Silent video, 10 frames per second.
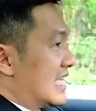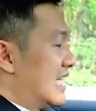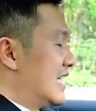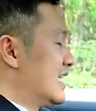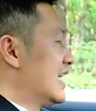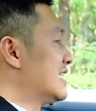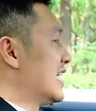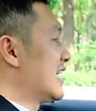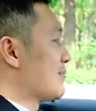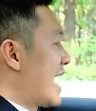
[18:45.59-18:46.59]
thì những anh
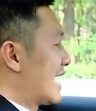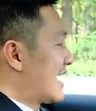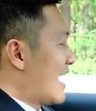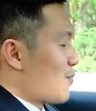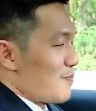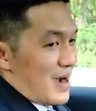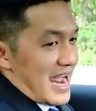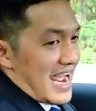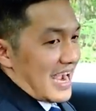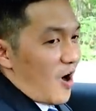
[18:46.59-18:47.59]
chị các bạn nào
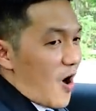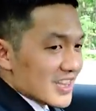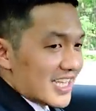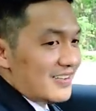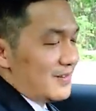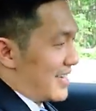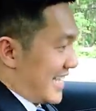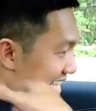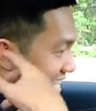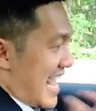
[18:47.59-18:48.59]
mà khó tính
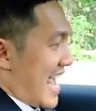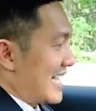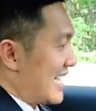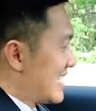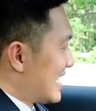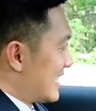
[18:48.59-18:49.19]
về nghe nhạc ha